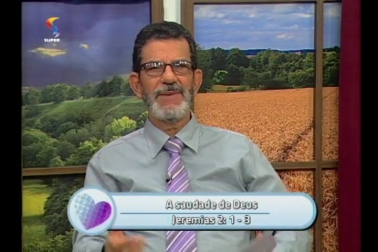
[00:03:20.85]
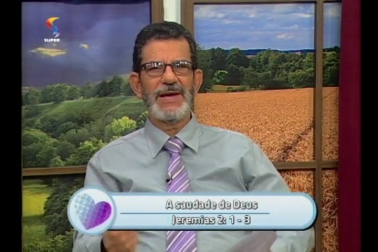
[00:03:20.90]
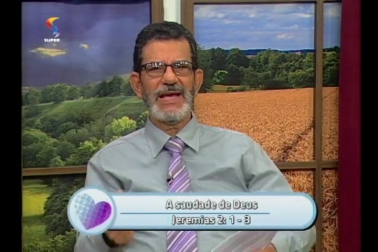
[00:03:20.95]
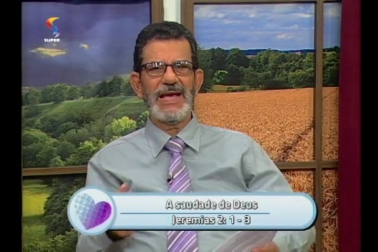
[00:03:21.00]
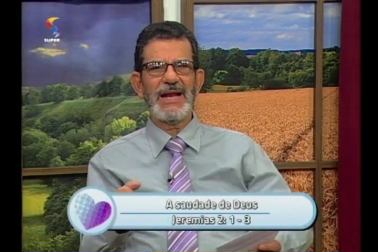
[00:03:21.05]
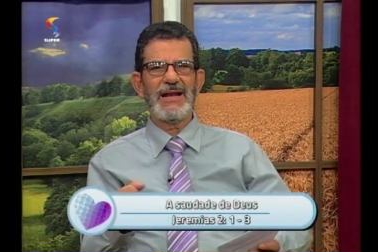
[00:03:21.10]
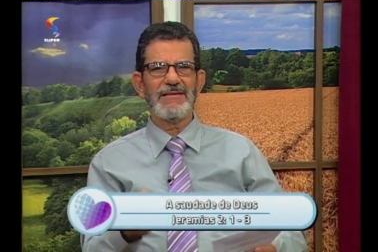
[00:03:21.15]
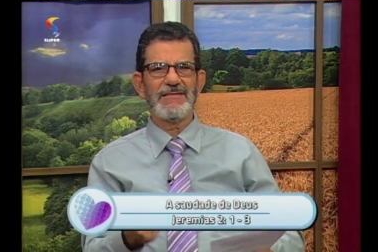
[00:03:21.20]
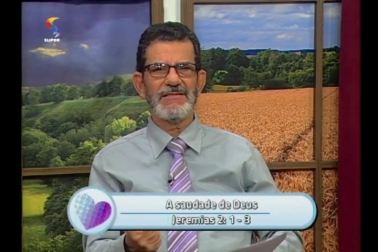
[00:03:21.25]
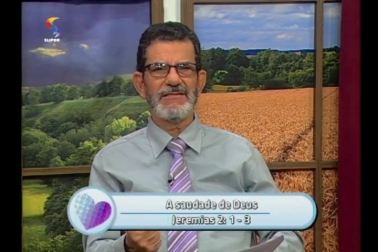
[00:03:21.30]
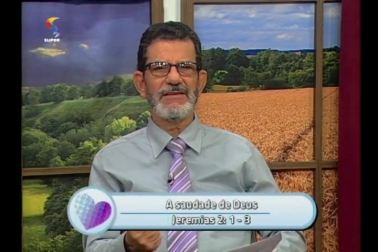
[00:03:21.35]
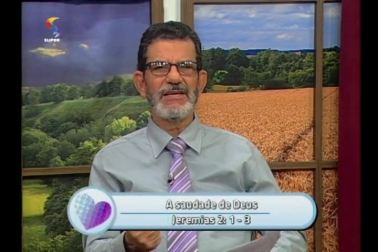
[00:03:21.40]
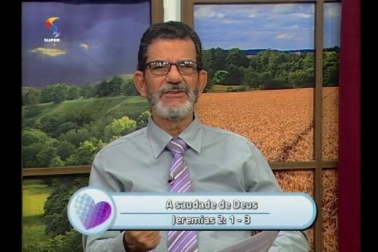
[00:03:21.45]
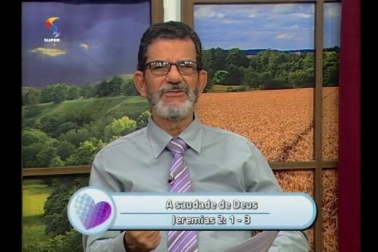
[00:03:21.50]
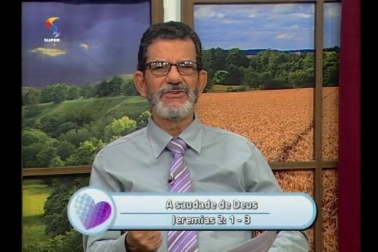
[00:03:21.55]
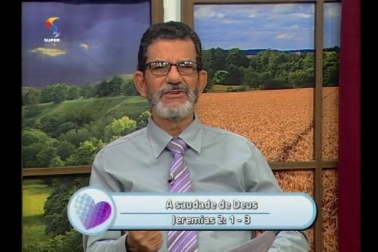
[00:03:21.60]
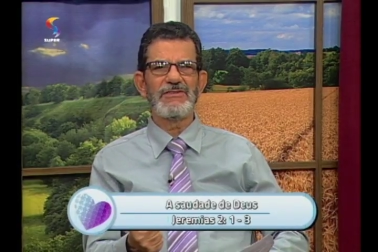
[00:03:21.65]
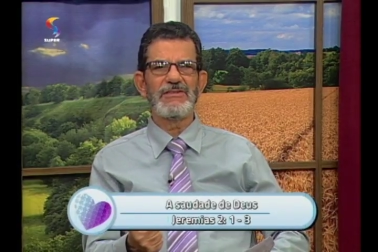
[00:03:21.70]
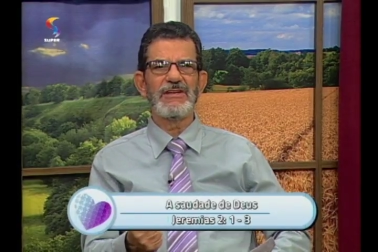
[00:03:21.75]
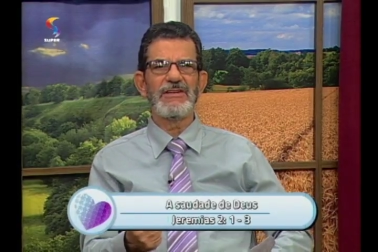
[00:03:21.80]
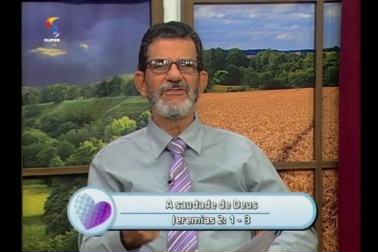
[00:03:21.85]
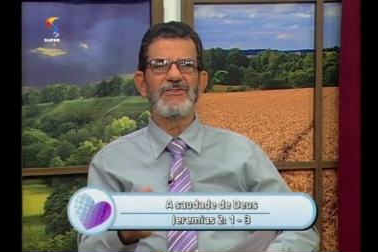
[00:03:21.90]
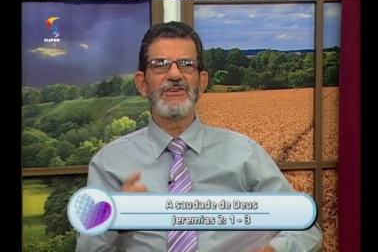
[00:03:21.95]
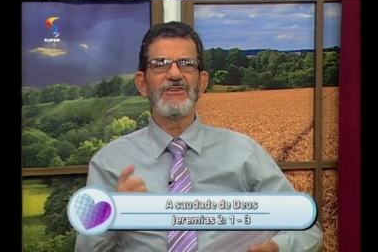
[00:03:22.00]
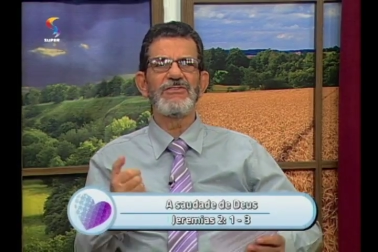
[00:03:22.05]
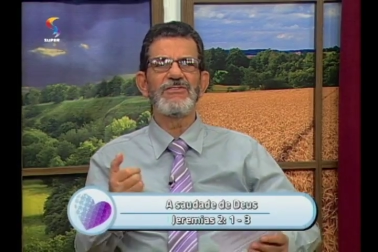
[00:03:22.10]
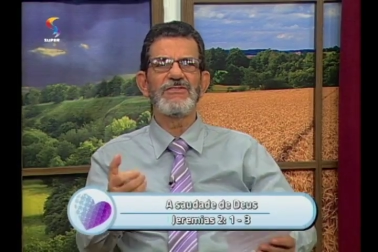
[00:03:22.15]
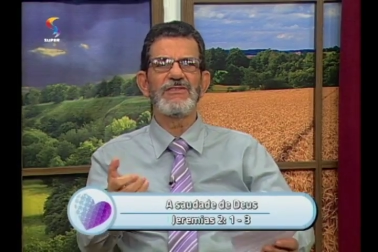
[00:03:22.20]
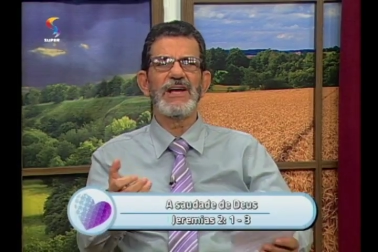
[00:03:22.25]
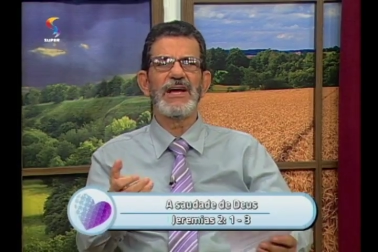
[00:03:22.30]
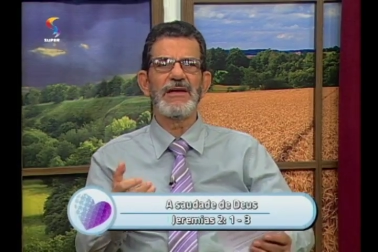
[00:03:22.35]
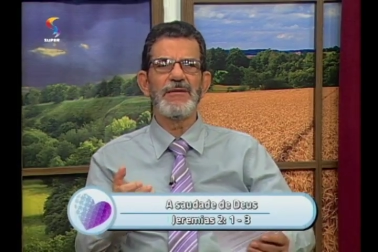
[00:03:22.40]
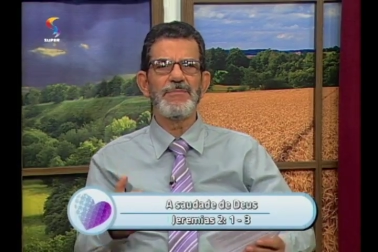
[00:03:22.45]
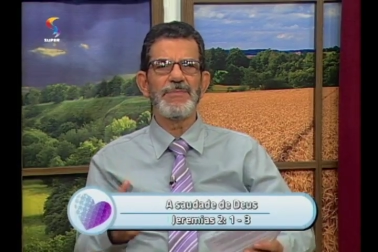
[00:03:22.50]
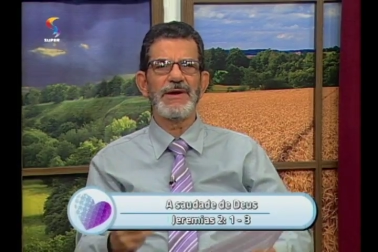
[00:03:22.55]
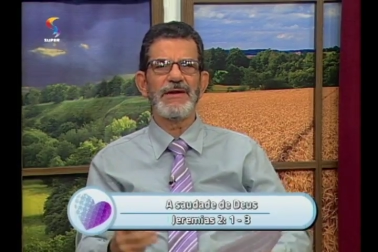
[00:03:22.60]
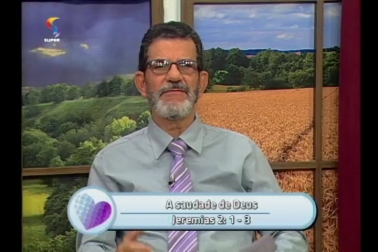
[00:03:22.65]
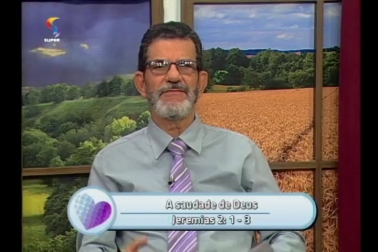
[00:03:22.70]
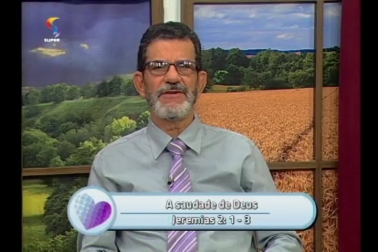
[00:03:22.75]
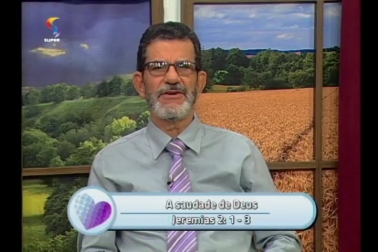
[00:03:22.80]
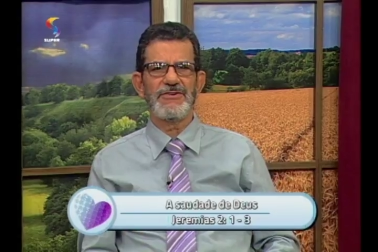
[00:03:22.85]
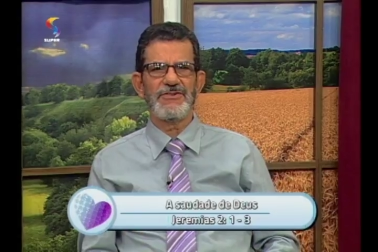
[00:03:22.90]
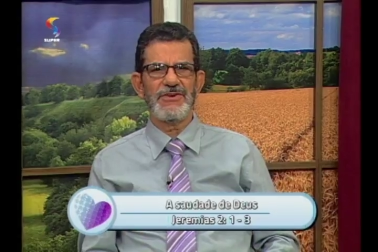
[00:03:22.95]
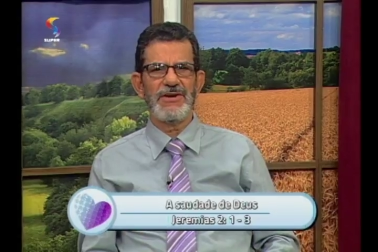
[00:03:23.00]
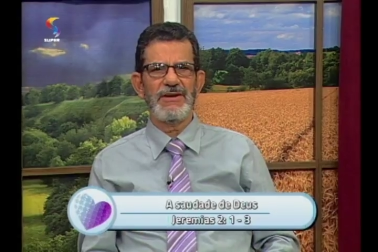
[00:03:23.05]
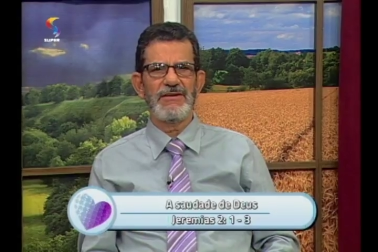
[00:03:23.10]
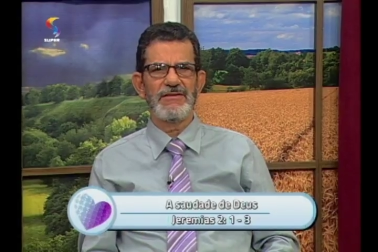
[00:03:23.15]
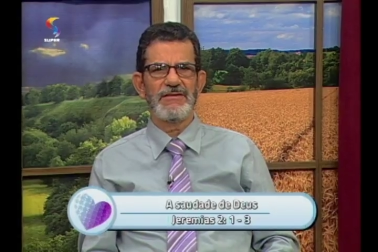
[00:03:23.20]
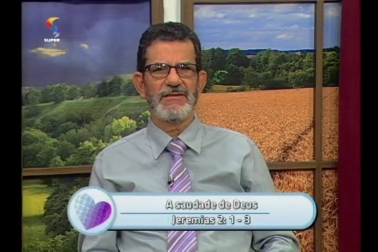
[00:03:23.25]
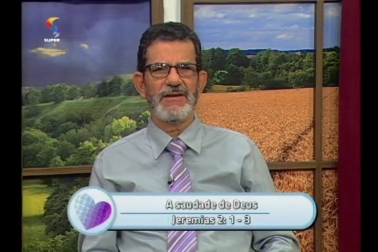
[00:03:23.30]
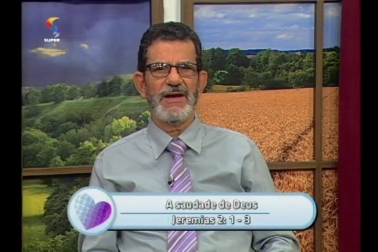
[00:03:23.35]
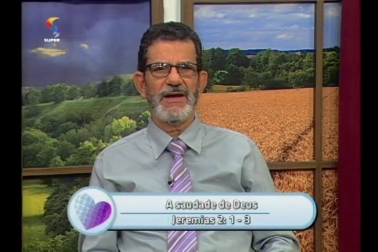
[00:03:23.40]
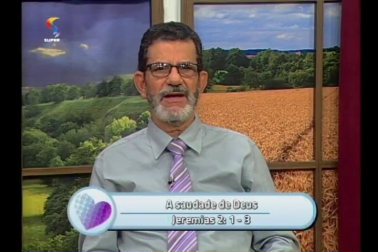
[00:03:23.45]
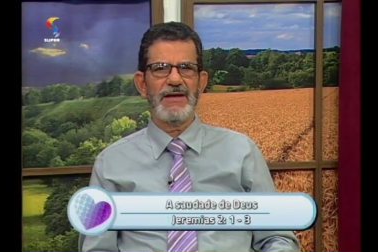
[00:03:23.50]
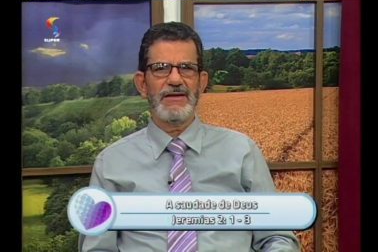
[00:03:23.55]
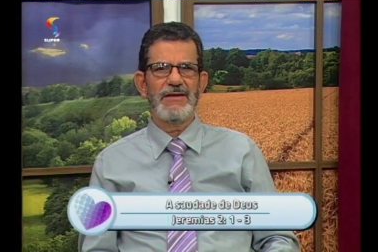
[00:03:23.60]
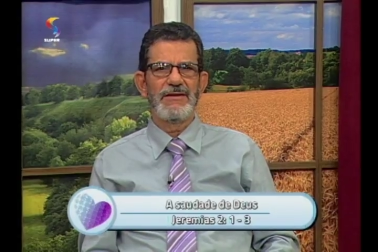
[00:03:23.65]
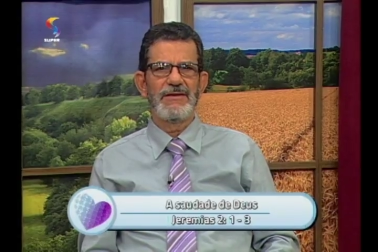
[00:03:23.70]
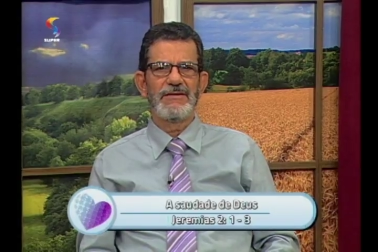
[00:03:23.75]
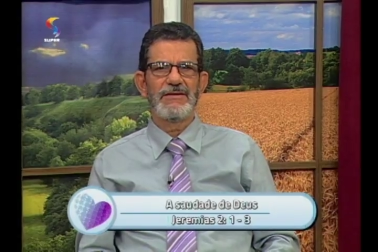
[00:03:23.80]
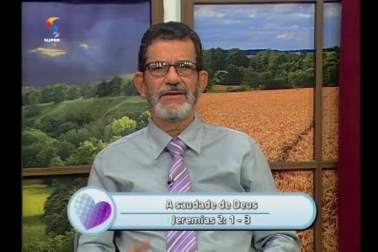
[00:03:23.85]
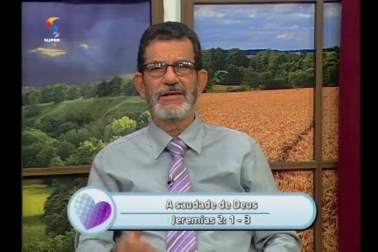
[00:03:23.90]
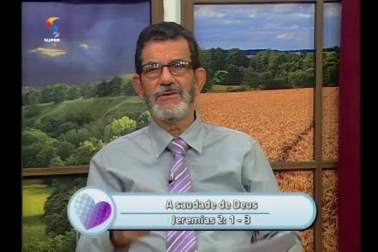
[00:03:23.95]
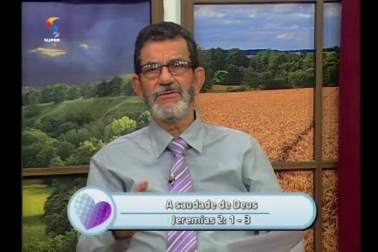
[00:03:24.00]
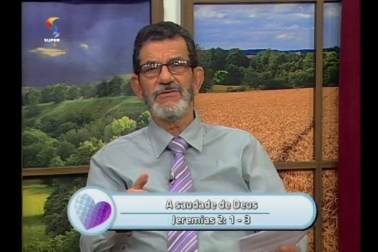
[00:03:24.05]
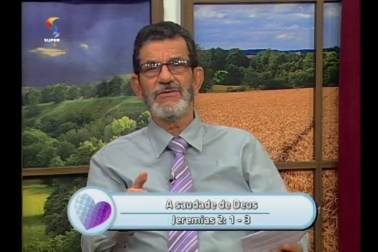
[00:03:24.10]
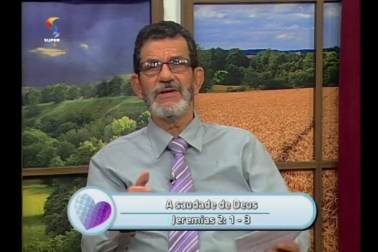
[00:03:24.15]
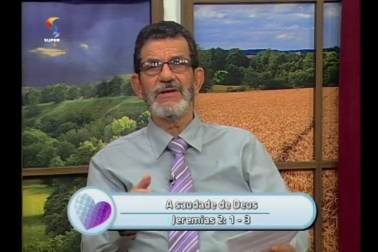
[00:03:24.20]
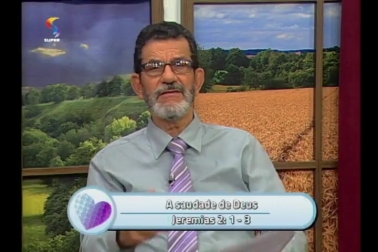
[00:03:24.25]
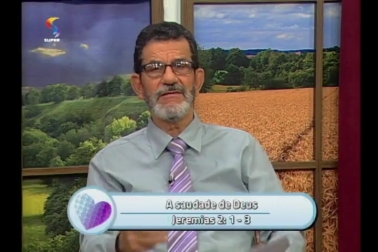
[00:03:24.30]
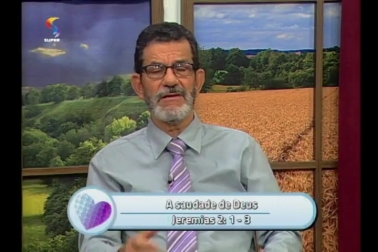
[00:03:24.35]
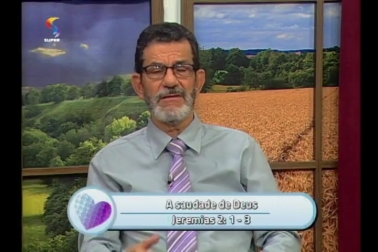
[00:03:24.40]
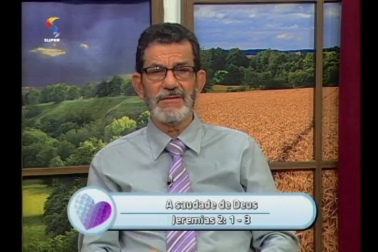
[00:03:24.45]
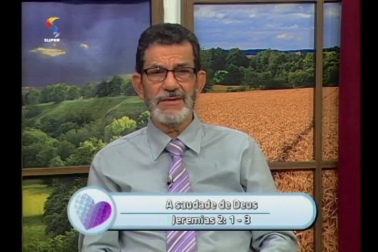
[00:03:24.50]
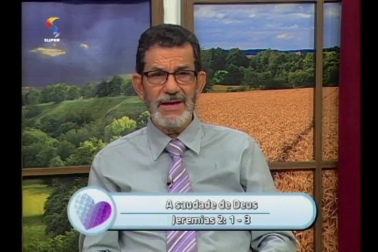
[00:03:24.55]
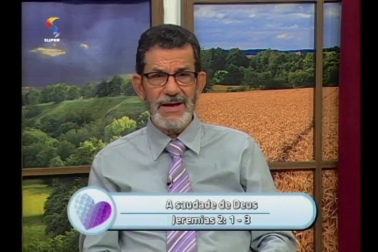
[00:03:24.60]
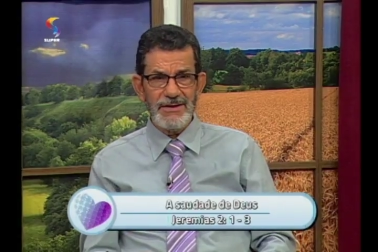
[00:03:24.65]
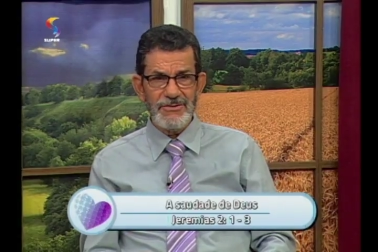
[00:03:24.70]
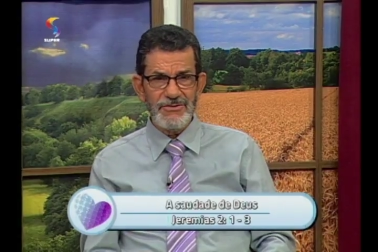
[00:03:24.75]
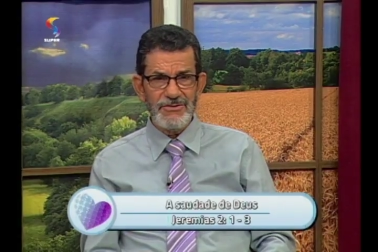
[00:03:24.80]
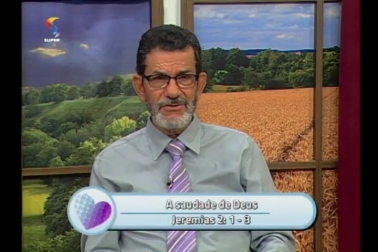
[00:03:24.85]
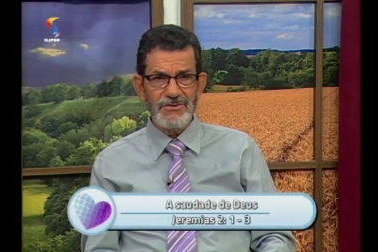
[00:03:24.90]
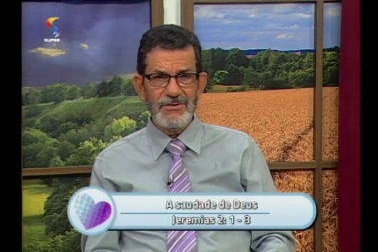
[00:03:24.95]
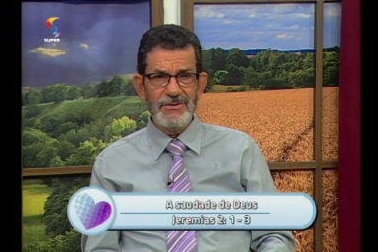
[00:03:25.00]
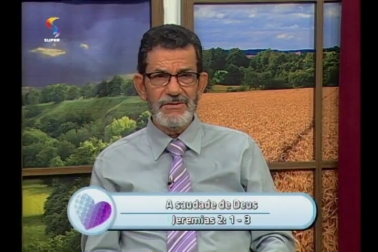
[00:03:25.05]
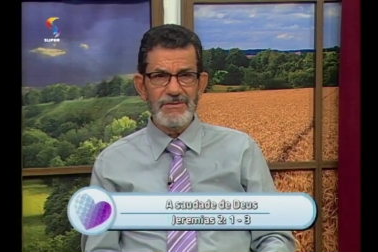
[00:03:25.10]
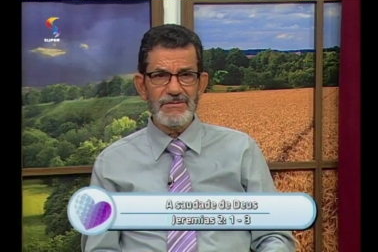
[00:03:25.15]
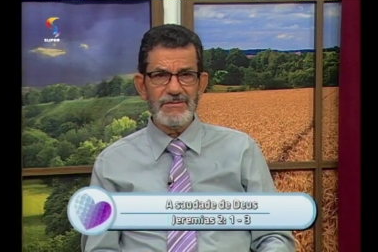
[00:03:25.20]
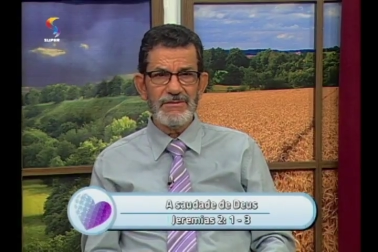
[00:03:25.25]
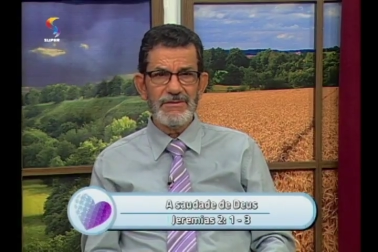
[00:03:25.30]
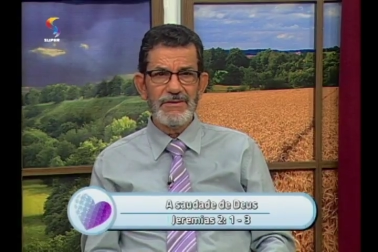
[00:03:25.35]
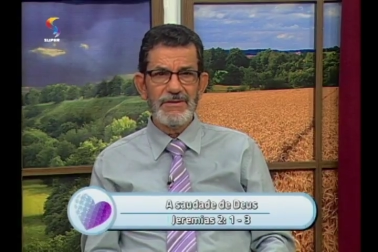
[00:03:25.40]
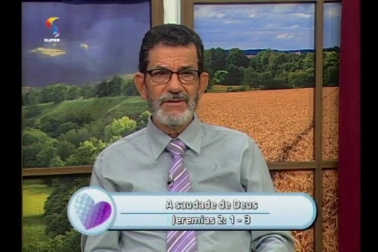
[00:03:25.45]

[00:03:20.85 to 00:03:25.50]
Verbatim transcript: Aquela sede que você tinha de sair para evangelizar. Deus tem saudade disso.